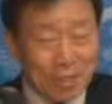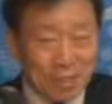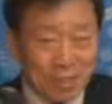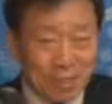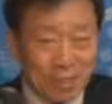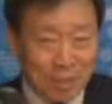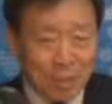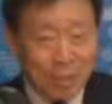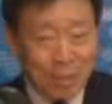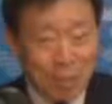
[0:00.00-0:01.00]
어,
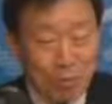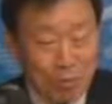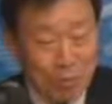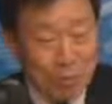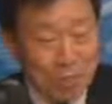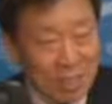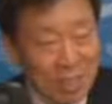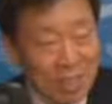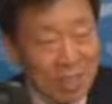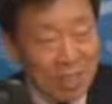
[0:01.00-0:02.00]
시청자분께서
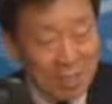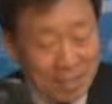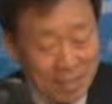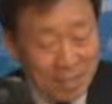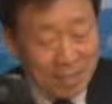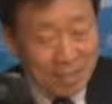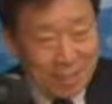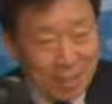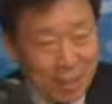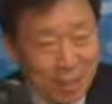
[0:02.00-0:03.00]
이해가
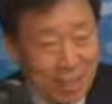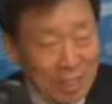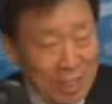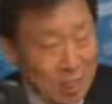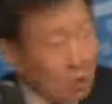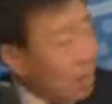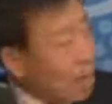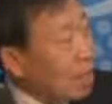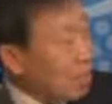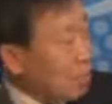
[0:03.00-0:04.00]
선뜻 안 되시겠는
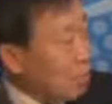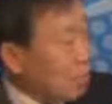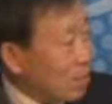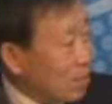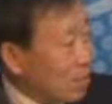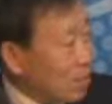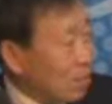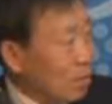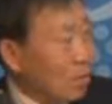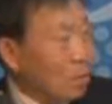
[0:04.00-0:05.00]
땅값 예.
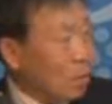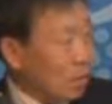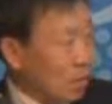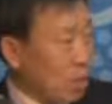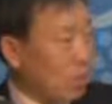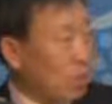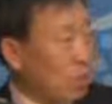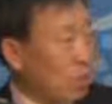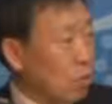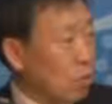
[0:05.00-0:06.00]
이런
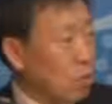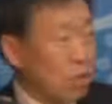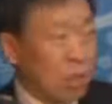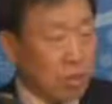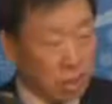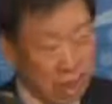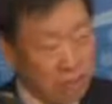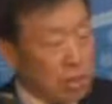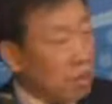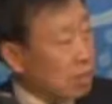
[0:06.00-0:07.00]
측면에서도
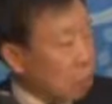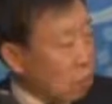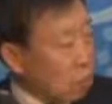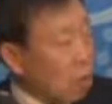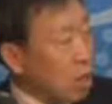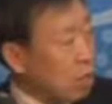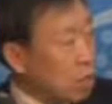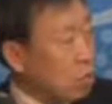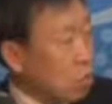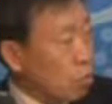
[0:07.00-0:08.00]
자연이 들어와 있고
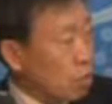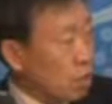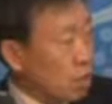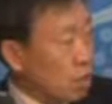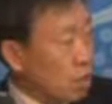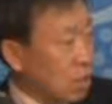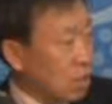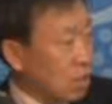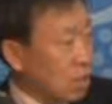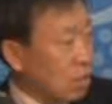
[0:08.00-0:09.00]
환경이 좋은 곳이
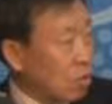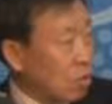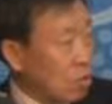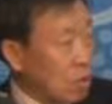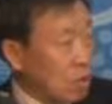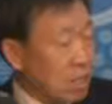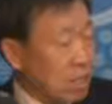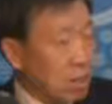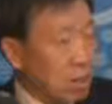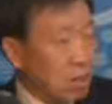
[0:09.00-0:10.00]
더 좋아지지
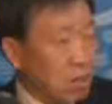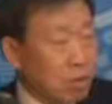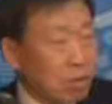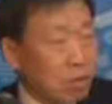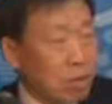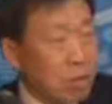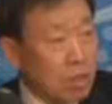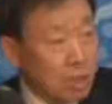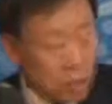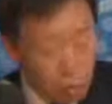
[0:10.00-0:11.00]
않습니까? 특히
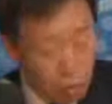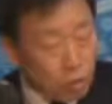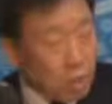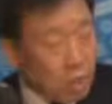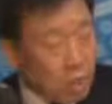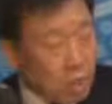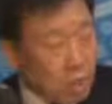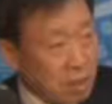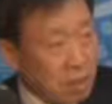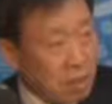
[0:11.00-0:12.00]

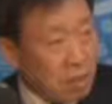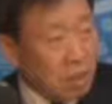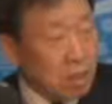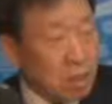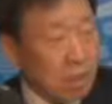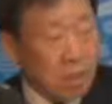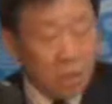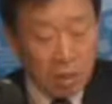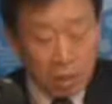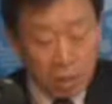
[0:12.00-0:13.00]
전원주택이라든지
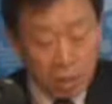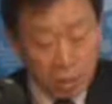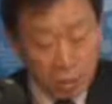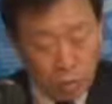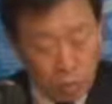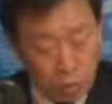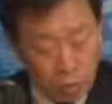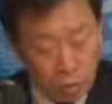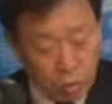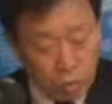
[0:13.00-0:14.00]
이런
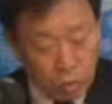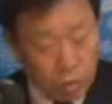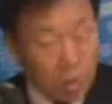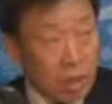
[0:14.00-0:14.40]
곳들은